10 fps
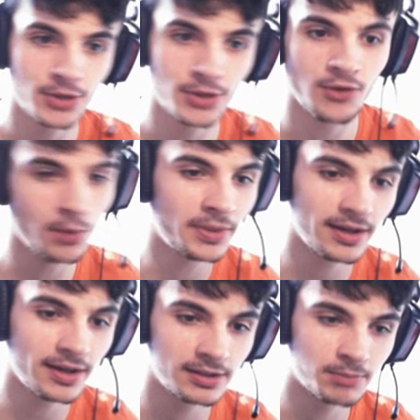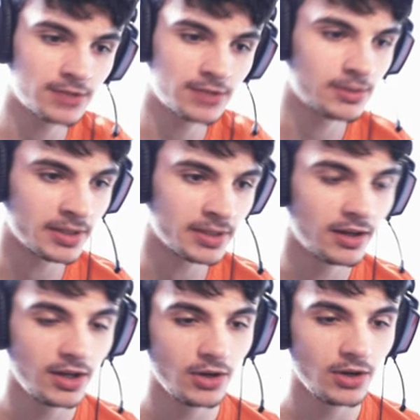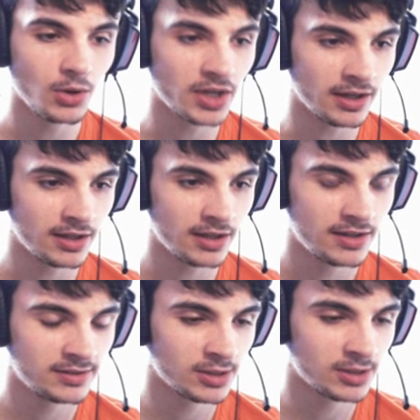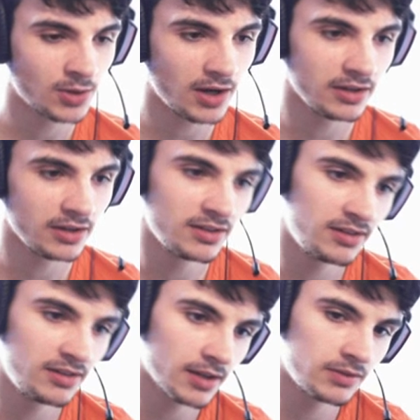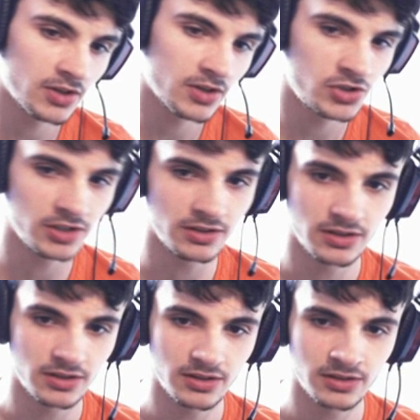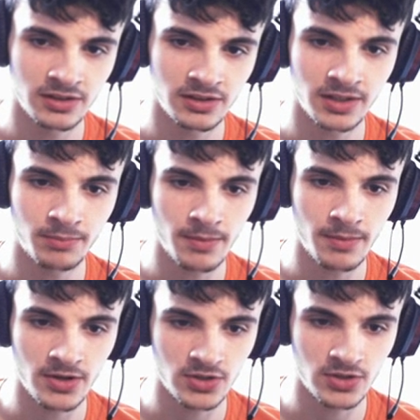vas à l'hôpital, il te presse le bide. Ok. Ça dit quoi Une certe virgine. Et ça a pas marché.